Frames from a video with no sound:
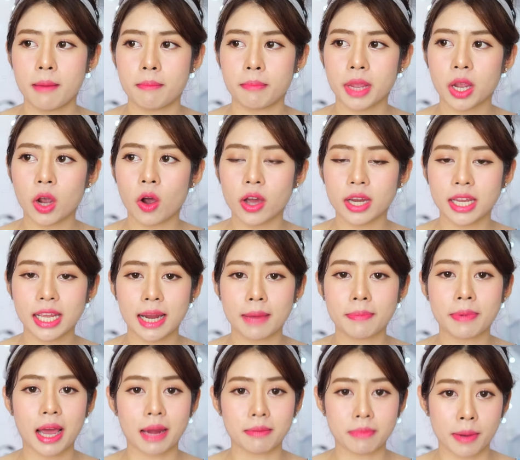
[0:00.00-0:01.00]
ไม่ค่อยได้รั
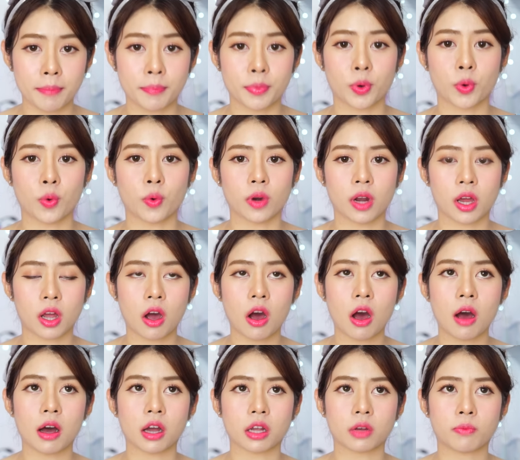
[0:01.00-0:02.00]
บการบำรุง แล้วก็
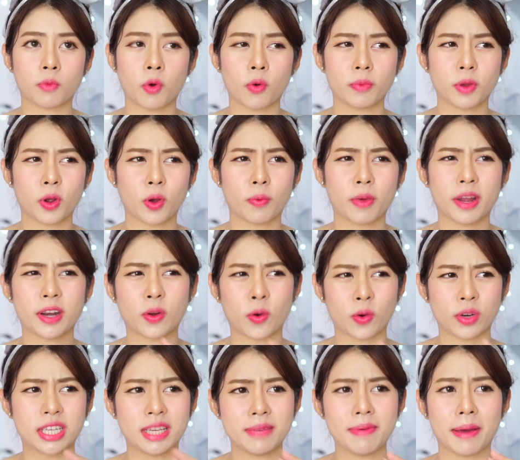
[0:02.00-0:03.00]
คนเป็นค
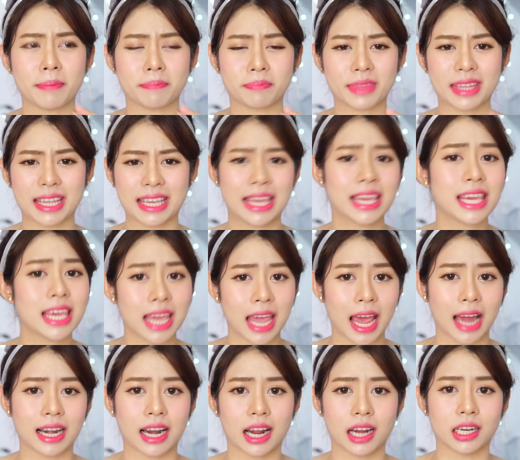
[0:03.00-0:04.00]
นที่แบบขี้เกี
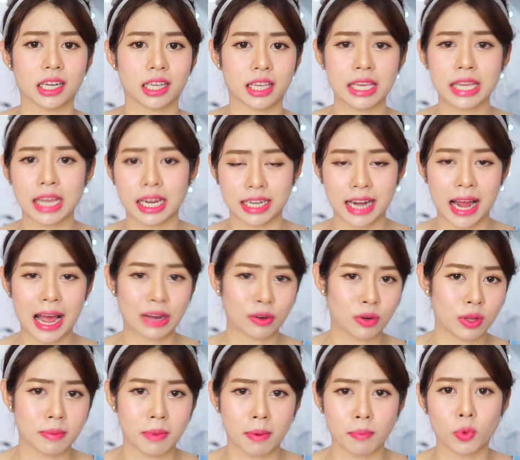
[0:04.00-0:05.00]
ยจนะเออขี้เกียจทาค
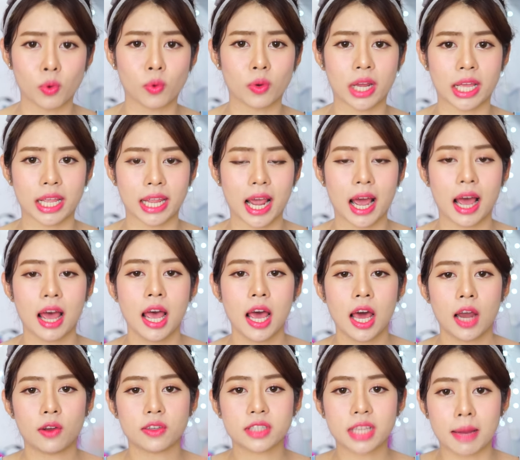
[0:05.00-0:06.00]
รีมบำรุงอะไรเงี้ย
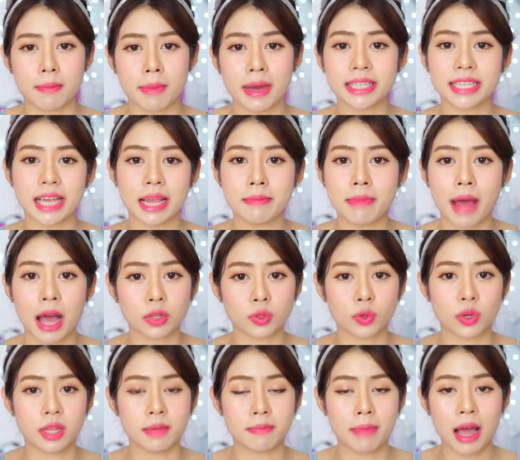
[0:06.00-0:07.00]
เราสามารถใช้มาร์ก
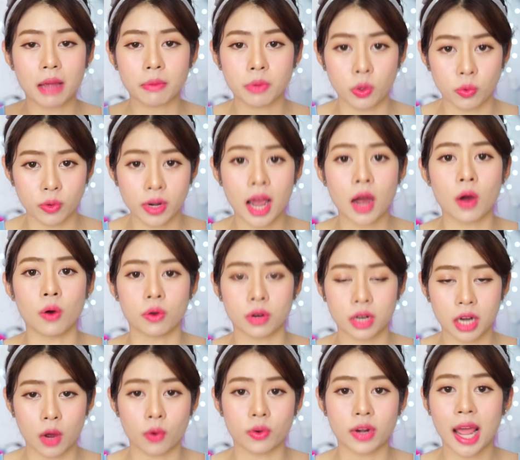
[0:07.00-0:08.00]
ตัวนี้มาร์กผิวหน้าของ
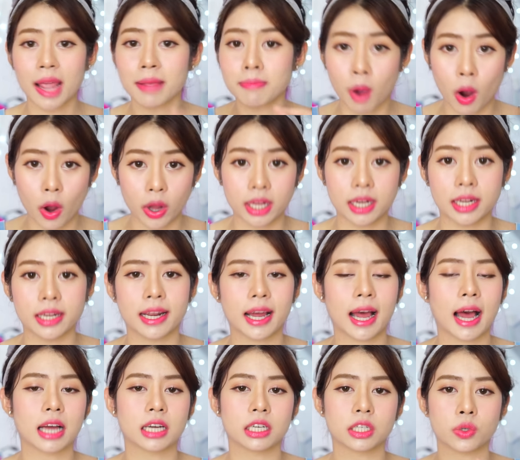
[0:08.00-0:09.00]
เราได้บ่อยเลย
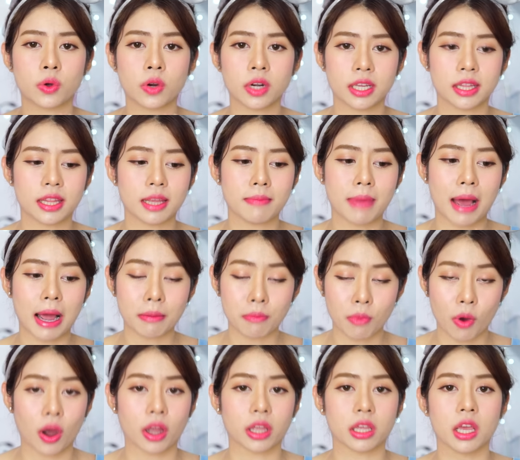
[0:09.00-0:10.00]
นะคะคือช่วงนี้ที่มาร์ก
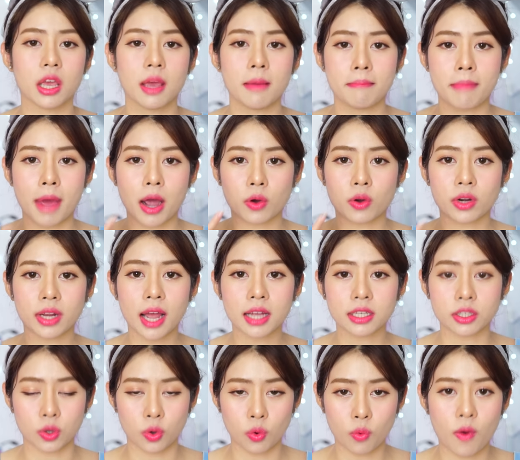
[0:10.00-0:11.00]
บ่อยมาค่อนข้า
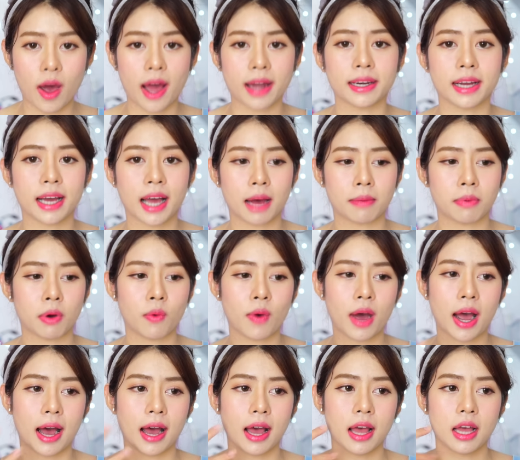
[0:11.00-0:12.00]
งจะทุกวันนะคะ เพราะว่า